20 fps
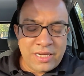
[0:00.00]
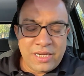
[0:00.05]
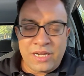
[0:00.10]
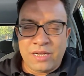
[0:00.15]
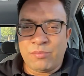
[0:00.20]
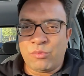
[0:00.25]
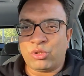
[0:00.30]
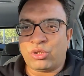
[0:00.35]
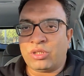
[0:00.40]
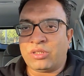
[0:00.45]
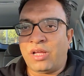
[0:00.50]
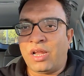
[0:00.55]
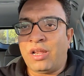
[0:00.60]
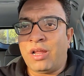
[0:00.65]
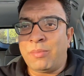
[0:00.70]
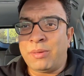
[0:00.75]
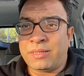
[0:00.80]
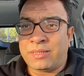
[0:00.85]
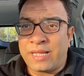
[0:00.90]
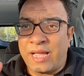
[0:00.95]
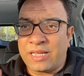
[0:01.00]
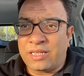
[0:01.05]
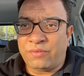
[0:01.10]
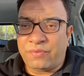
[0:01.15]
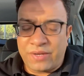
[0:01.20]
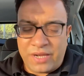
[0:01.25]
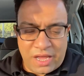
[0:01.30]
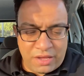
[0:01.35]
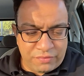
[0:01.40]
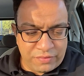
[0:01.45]
المتطلب الثاني
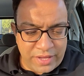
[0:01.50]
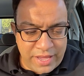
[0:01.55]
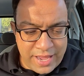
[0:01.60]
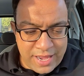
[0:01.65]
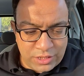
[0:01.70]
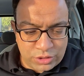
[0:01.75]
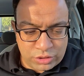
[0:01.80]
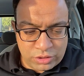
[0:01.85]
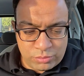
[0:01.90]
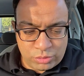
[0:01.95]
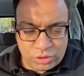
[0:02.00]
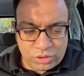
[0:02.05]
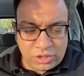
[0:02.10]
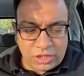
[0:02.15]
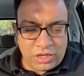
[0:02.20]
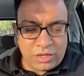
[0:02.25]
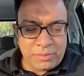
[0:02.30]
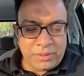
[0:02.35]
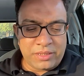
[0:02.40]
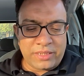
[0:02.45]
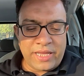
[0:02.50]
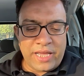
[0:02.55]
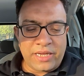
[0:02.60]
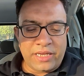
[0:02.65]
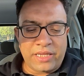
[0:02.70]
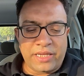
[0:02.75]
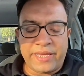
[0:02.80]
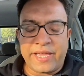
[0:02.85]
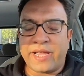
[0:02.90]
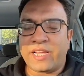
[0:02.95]
في الأفياش المتطلب
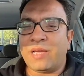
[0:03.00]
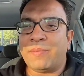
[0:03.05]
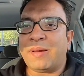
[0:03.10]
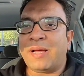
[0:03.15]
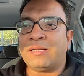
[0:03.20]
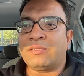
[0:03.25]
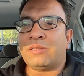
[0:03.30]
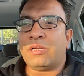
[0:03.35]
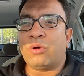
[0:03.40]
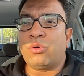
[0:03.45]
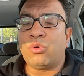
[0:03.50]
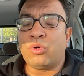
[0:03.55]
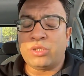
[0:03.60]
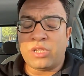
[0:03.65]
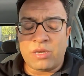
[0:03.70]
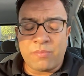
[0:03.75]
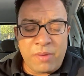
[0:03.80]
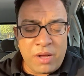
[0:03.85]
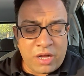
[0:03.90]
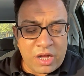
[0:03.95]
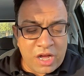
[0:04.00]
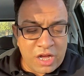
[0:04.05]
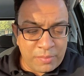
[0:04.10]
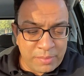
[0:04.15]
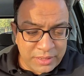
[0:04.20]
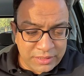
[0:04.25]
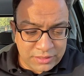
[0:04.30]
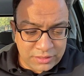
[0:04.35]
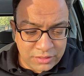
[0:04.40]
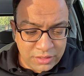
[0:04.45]
الثاني يجب أن تكون
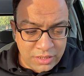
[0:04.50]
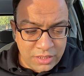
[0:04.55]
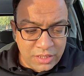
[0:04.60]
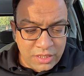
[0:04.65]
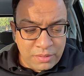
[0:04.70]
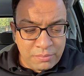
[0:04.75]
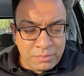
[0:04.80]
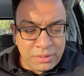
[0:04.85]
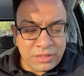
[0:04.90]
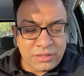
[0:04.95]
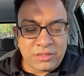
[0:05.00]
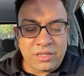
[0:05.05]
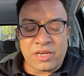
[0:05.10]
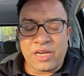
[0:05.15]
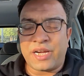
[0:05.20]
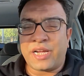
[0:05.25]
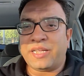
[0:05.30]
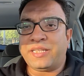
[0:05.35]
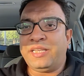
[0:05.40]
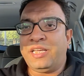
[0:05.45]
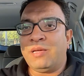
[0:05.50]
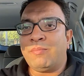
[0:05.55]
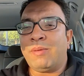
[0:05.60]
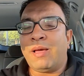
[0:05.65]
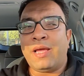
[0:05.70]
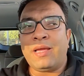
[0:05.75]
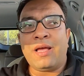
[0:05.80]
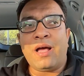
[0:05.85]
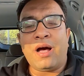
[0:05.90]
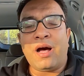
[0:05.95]
المقابس من درجة
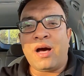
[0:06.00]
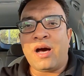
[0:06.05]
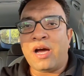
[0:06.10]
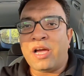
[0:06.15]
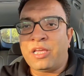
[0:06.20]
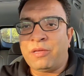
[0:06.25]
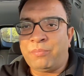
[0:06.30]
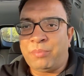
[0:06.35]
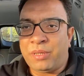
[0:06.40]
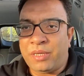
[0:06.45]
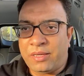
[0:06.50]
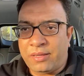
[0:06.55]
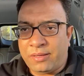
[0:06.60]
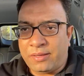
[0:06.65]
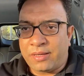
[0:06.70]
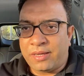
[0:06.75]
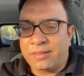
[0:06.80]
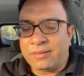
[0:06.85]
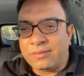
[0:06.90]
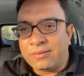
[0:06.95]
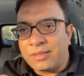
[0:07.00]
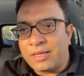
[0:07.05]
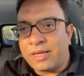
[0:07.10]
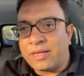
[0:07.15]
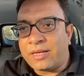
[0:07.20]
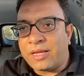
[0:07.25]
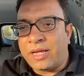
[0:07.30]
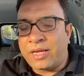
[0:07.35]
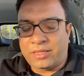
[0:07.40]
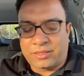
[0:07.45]
حماية أي بي
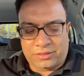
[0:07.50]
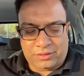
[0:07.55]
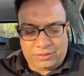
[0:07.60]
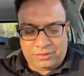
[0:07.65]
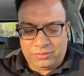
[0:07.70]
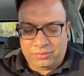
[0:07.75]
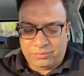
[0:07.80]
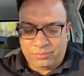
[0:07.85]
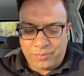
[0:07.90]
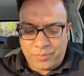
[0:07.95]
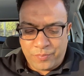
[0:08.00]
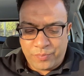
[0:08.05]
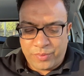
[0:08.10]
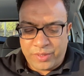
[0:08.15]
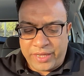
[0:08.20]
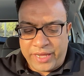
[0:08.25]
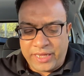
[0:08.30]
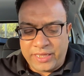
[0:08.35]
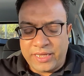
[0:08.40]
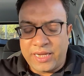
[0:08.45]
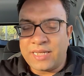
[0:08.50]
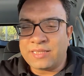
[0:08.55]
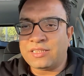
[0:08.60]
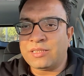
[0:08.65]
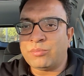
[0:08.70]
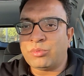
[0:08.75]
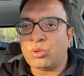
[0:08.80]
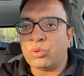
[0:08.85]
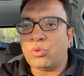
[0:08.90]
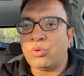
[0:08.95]
2 إكس يعني
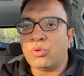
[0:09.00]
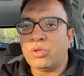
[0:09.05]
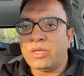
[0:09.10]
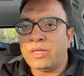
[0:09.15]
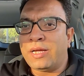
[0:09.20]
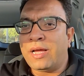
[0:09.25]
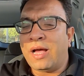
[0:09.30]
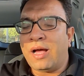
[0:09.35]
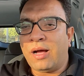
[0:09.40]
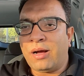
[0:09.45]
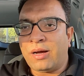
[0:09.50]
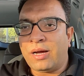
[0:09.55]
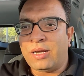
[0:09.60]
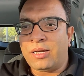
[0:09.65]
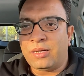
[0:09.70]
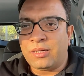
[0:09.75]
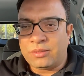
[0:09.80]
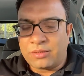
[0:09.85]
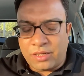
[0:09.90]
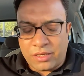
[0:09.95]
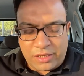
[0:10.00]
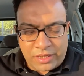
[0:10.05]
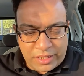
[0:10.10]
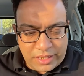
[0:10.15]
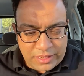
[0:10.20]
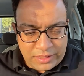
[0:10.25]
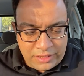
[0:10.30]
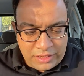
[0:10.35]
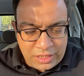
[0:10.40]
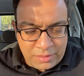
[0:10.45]
لازم تكون ليها أقل
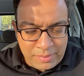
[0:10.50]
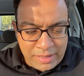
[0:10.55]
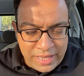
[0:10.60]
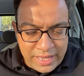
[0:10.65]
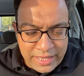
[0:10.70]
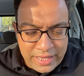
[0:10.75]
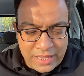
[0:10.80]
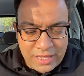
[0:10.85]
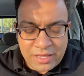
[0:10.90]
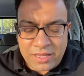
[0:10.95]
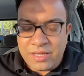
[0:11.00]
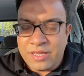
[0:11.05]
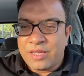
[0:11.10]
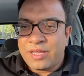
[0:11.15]
درجة حماية